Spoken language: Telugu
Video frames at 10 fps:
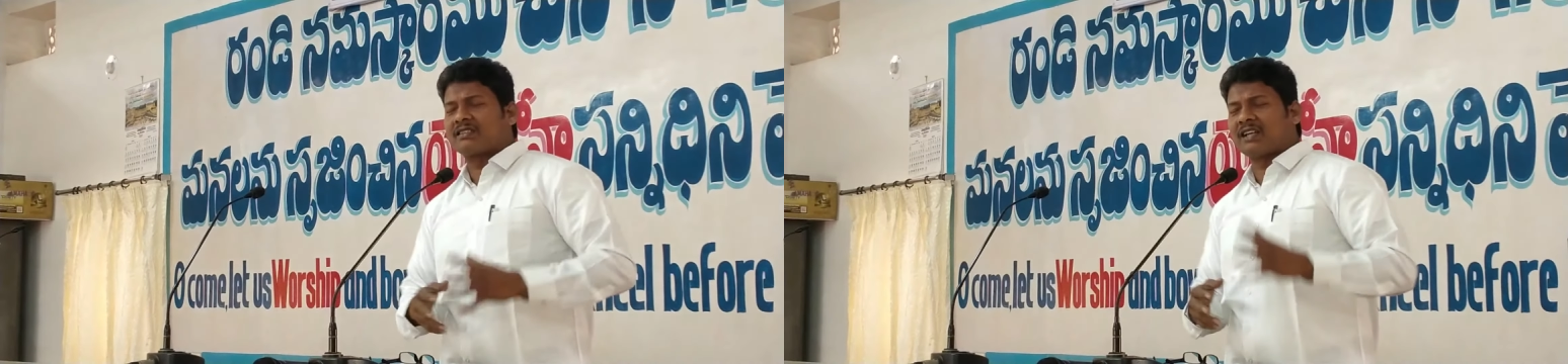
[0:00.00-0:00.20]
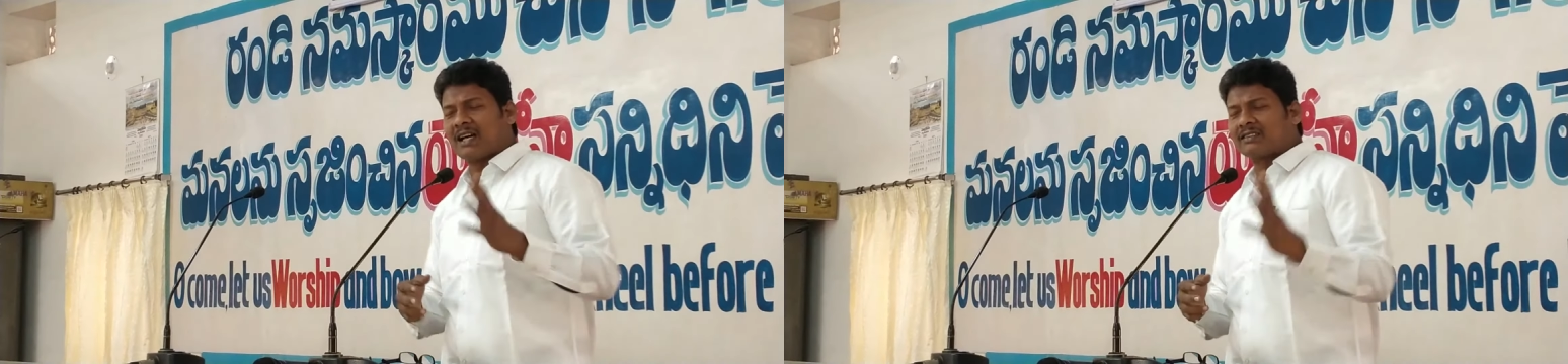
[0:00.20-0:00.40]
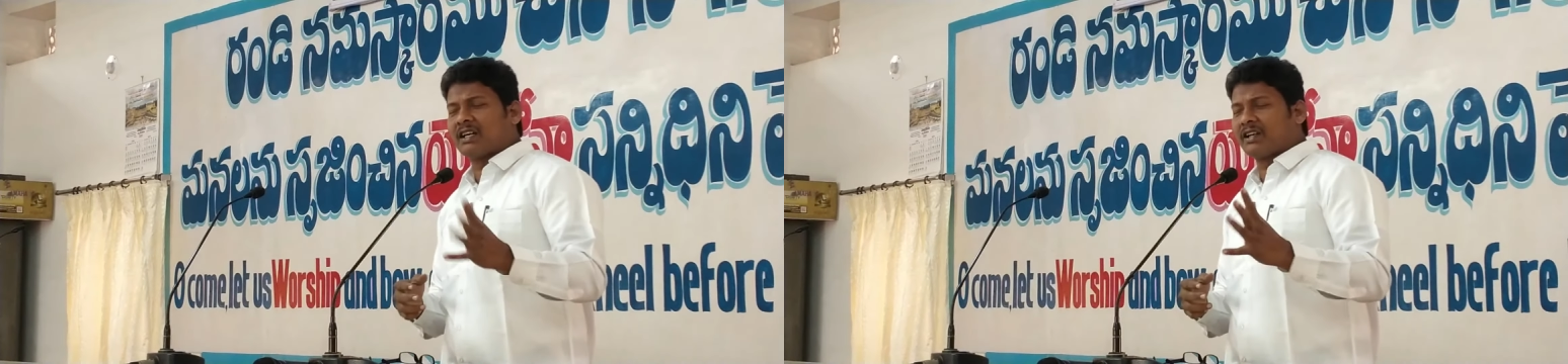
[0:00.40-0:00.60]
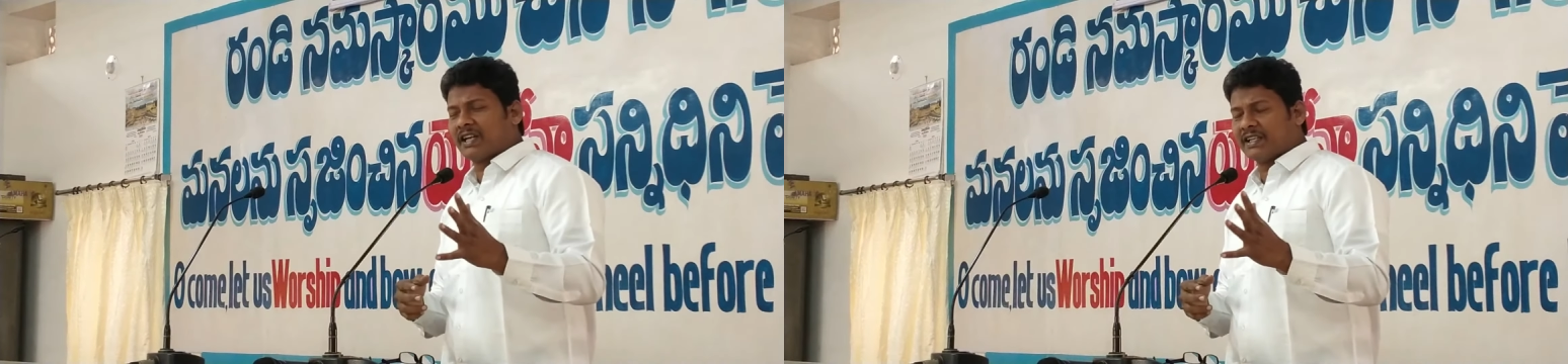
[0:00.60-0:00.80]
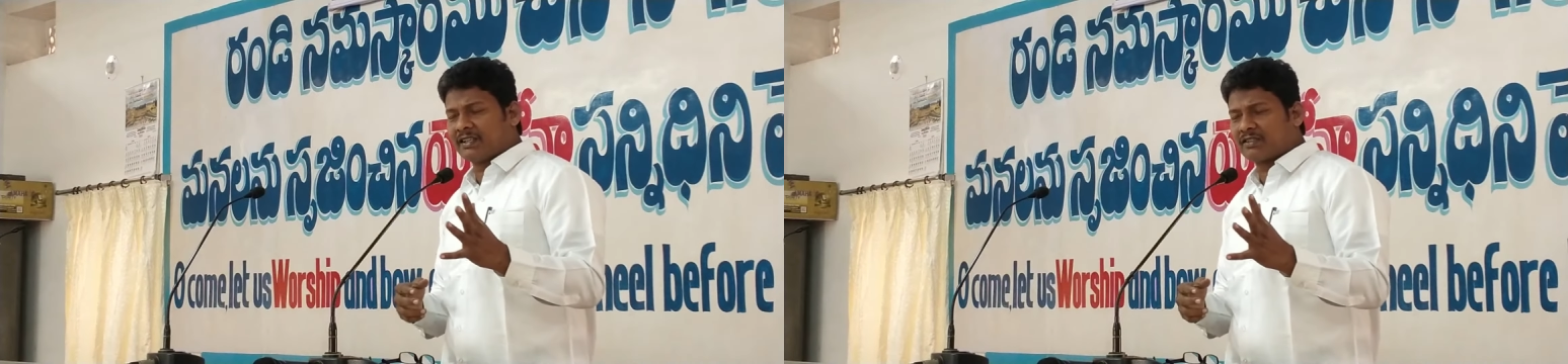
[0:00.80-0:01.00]
సాతాను
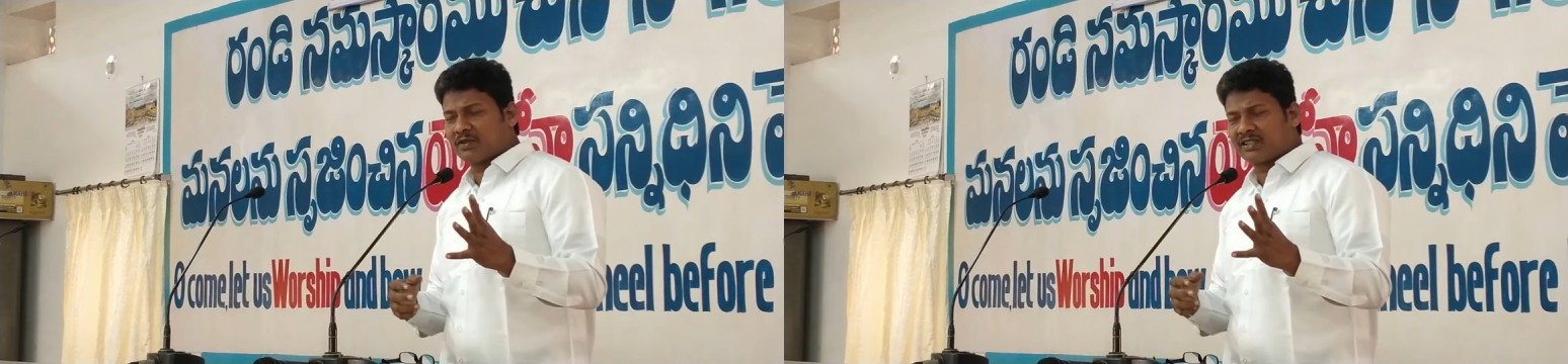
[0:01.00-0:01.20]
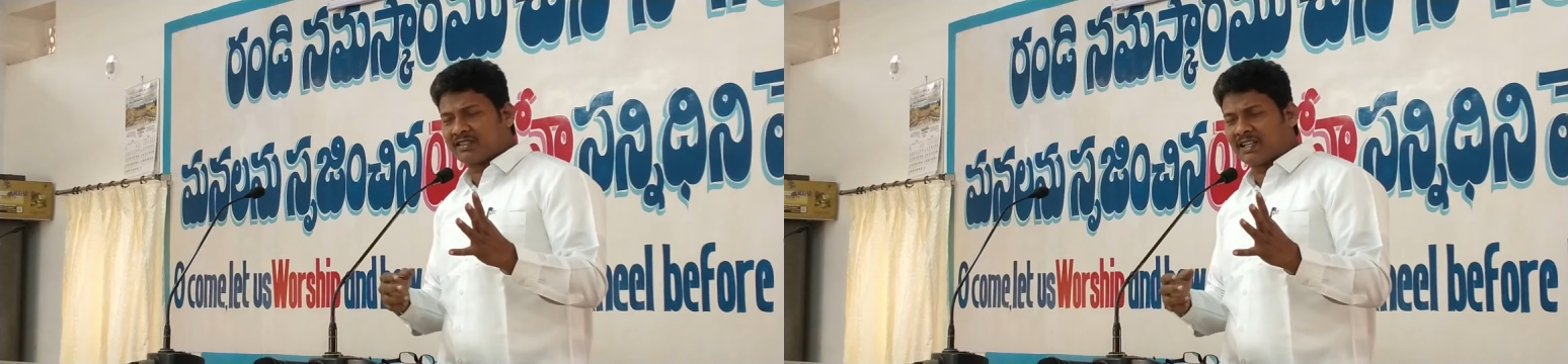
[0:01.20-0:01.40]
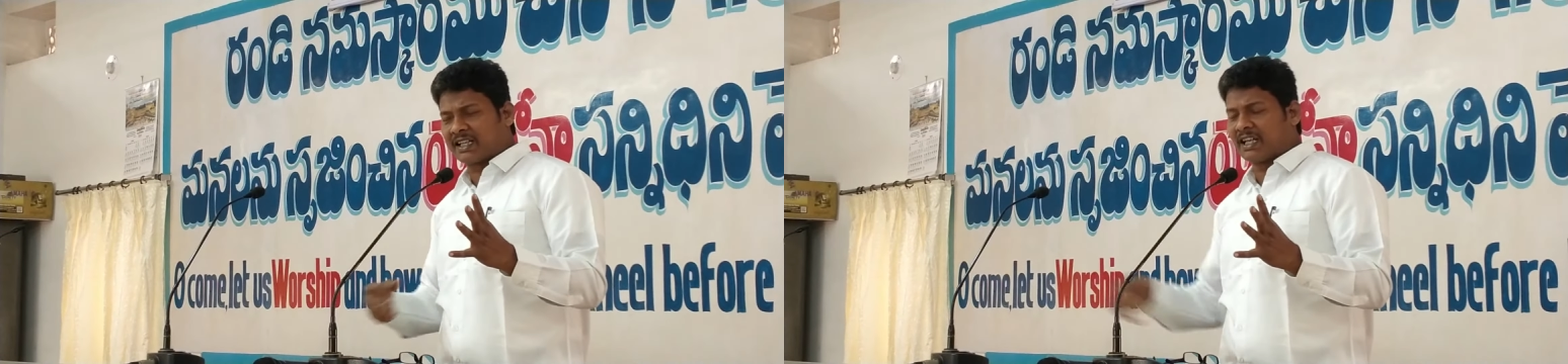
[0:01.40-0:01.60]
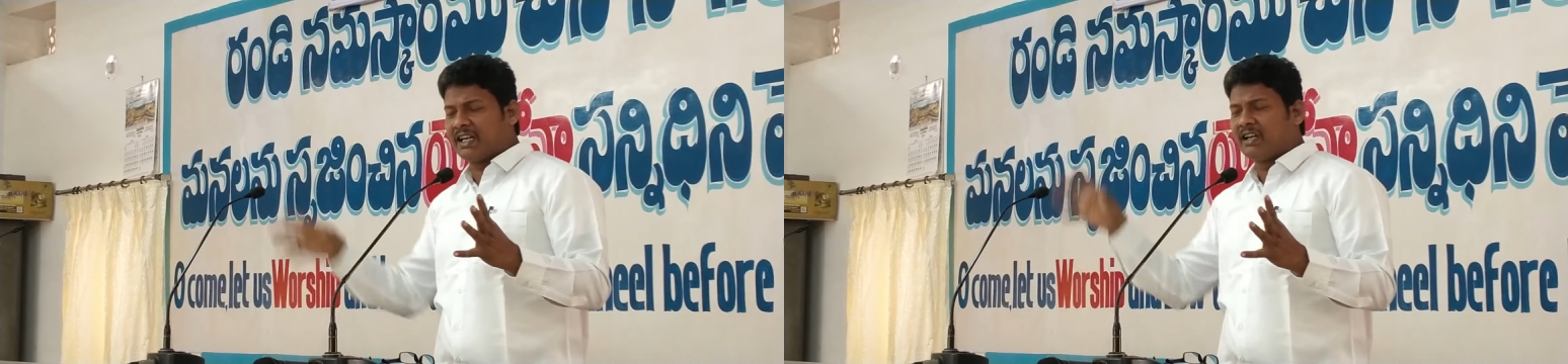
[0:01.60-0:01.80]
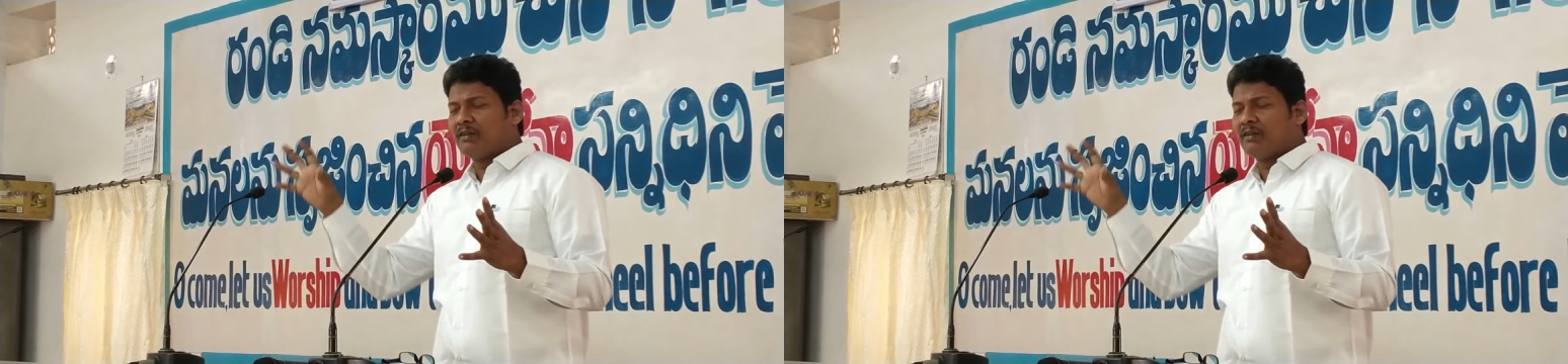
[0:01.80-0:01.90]
ఏం చేస్తూ వచ్చిందంటే